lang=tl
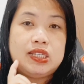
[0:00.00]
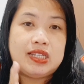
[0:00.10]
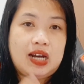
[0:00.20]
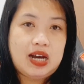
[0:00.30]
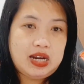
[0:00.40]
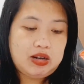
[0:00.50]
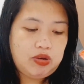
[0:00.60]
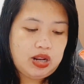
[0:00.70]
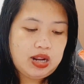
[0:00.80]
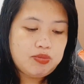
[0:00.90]
isang
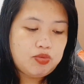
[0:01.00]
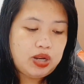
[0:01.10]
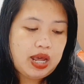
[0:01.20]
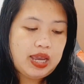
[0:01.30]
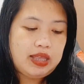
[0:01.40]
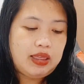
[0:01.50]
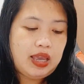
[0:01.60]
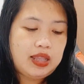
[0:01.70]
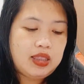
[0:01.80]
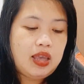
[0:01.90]
araw na lang muna and
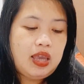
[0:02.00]
then